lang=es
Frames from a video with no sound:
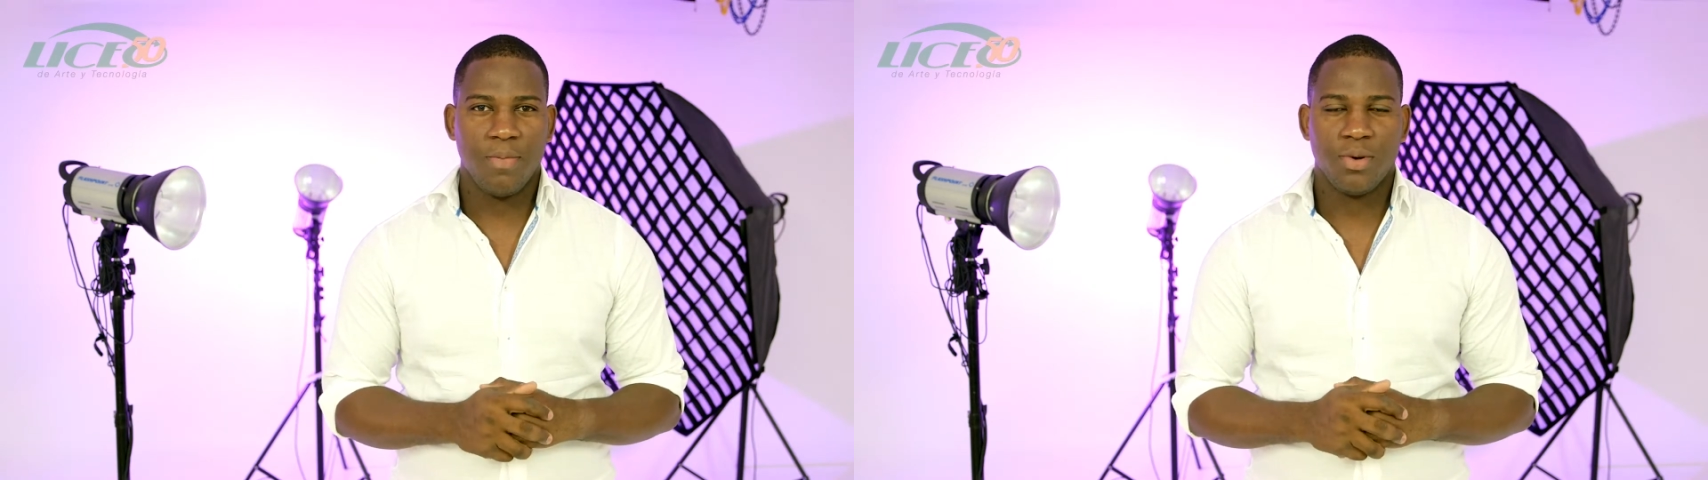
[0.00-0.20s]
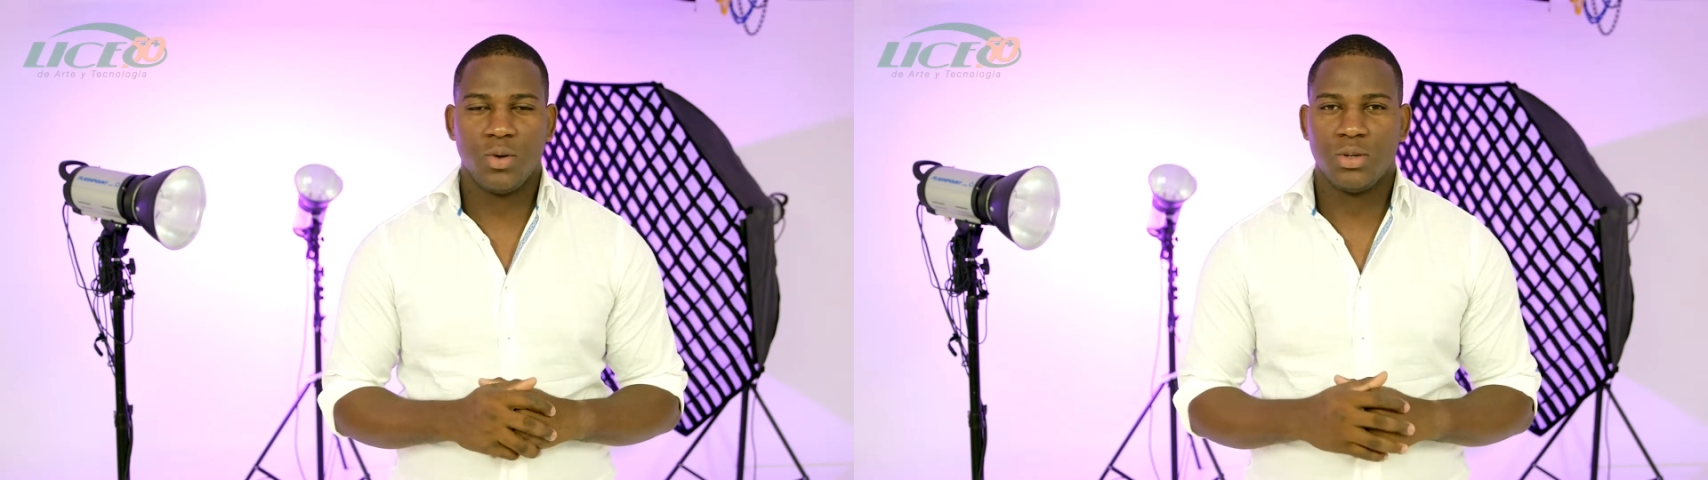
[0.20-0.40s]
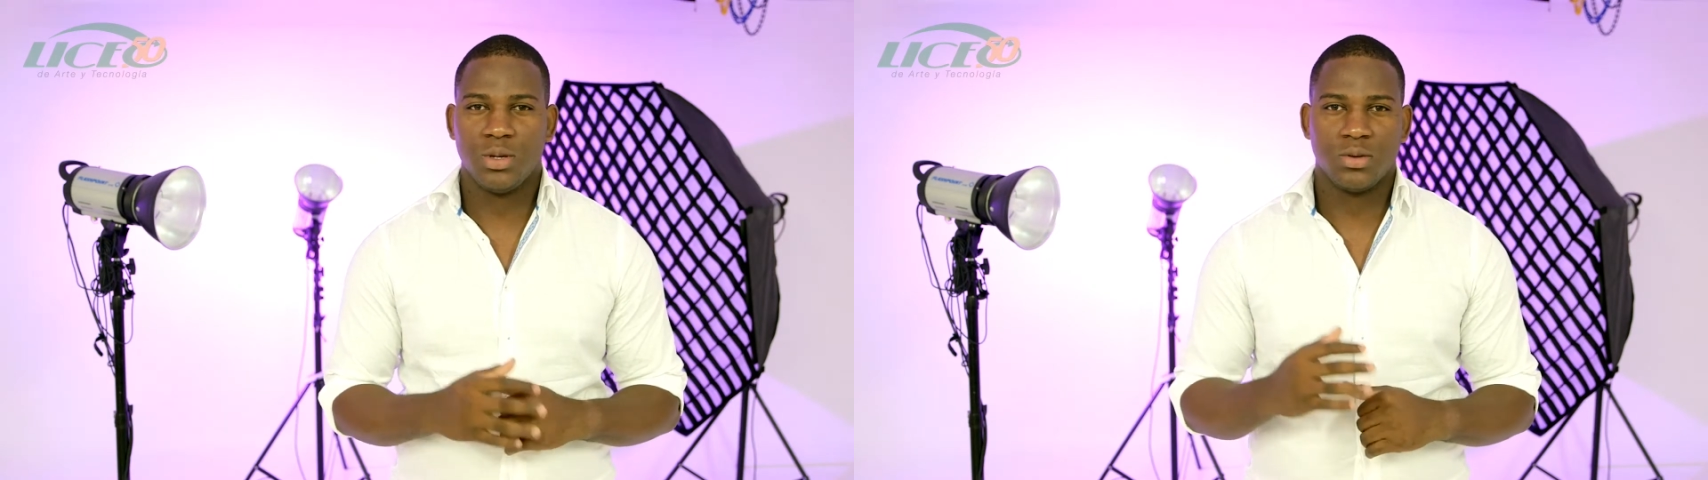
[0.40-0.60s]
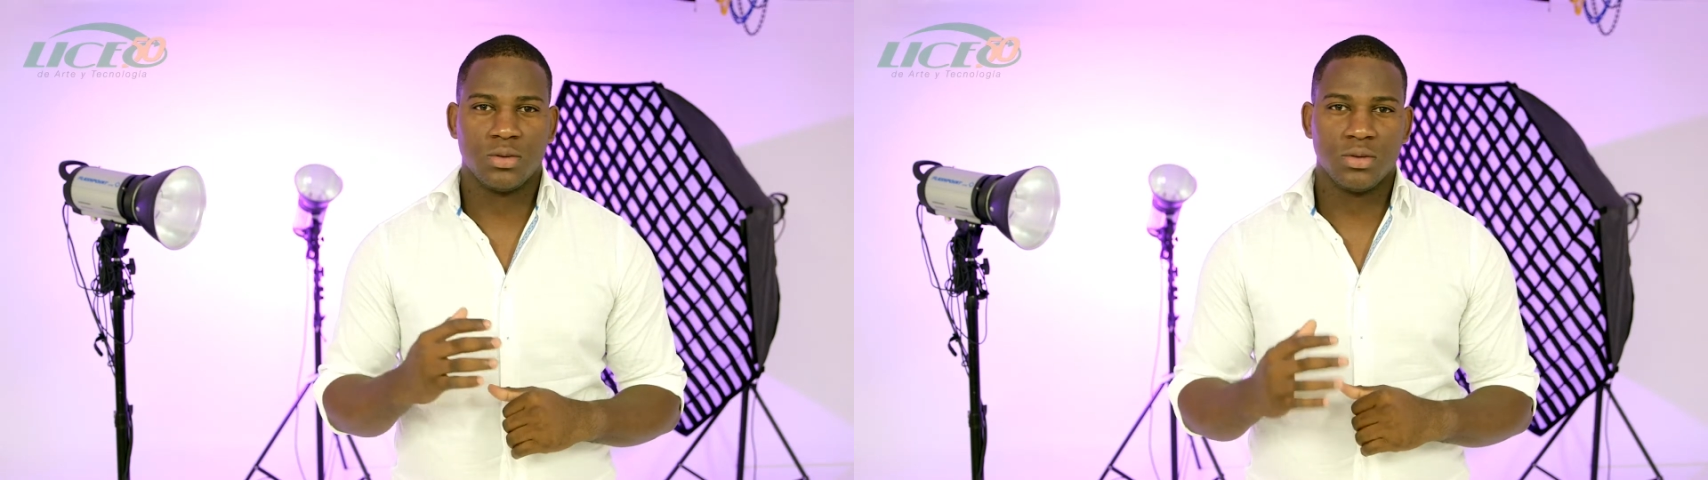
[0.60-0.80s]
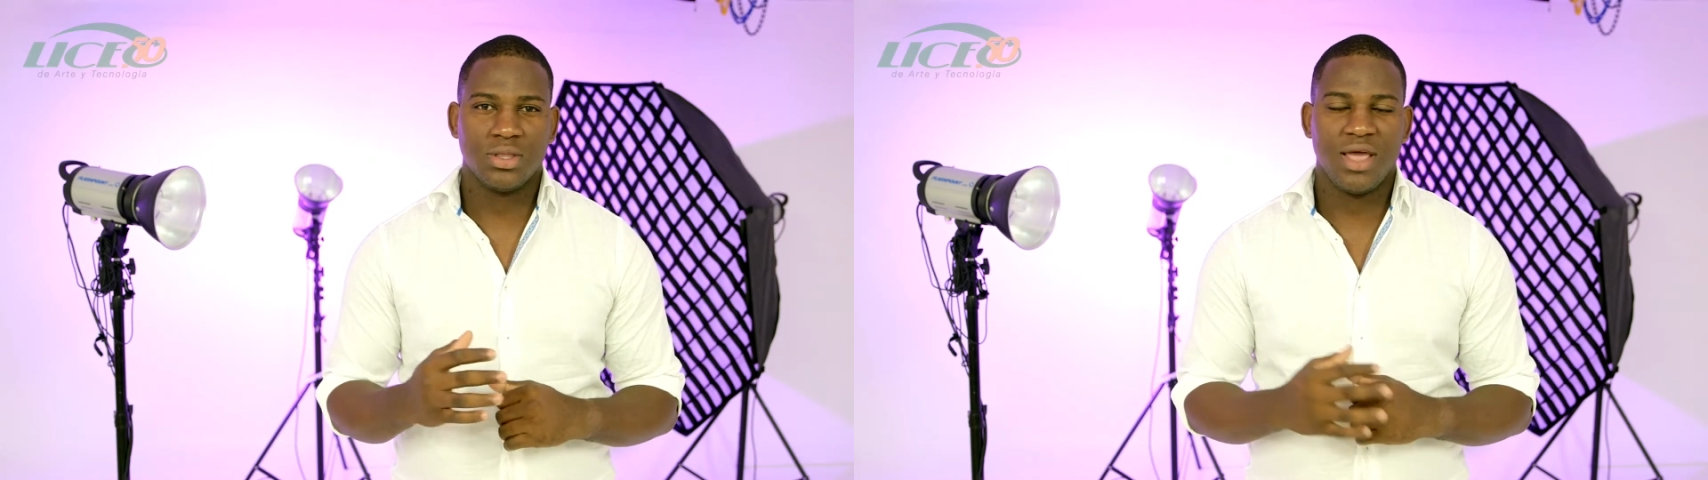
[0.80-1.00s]

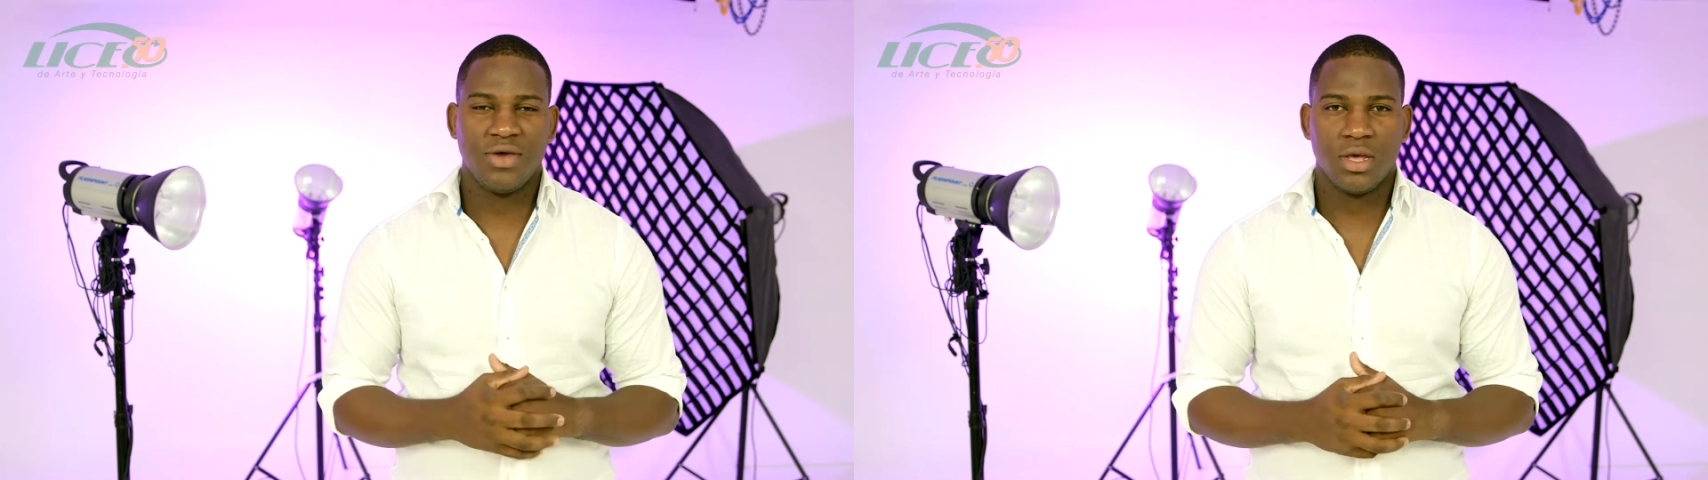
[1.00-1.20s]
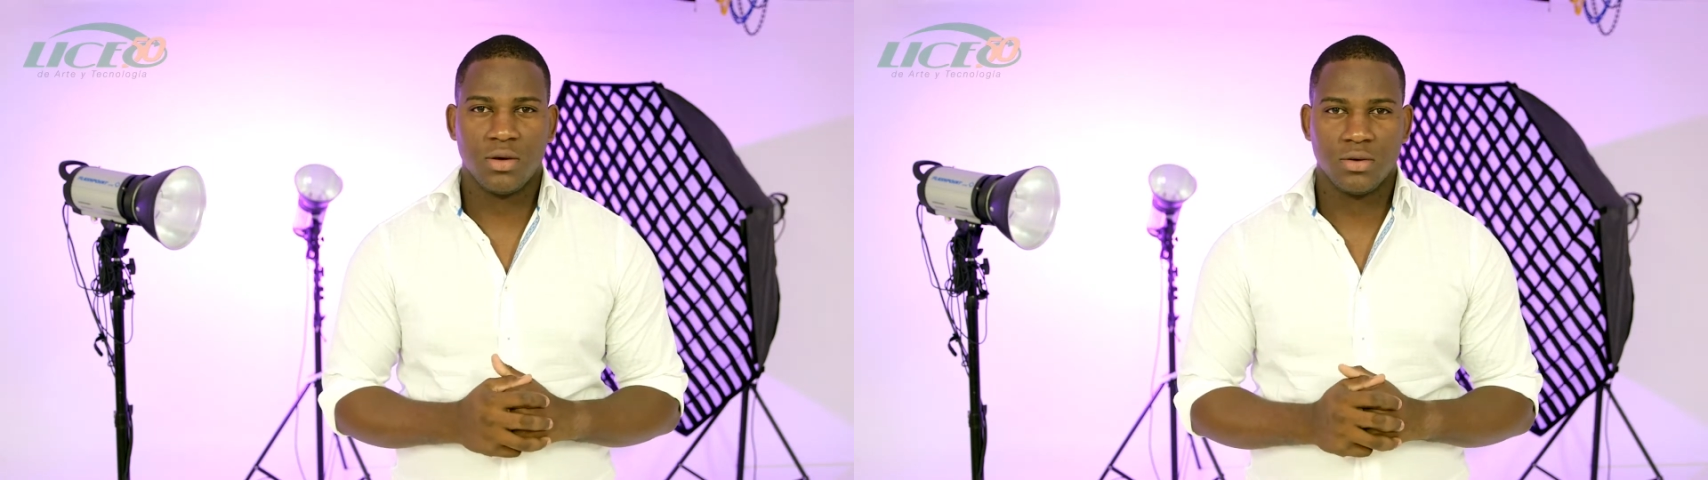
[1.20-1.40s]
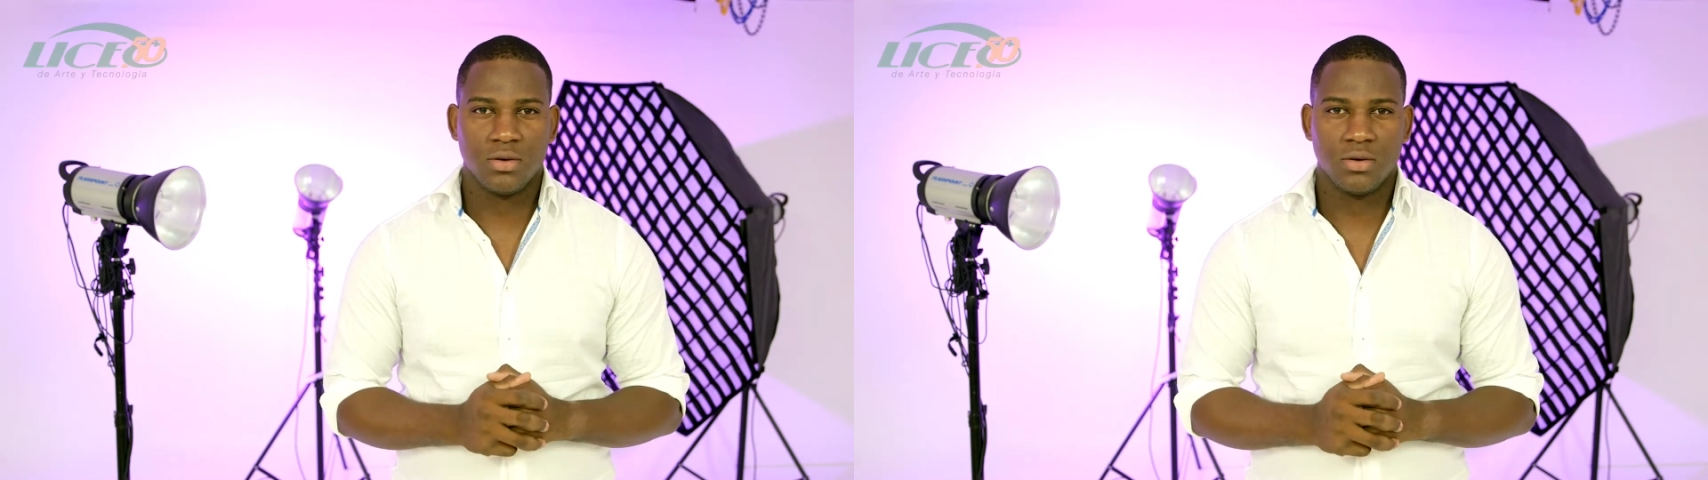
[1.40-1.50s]
producción de video.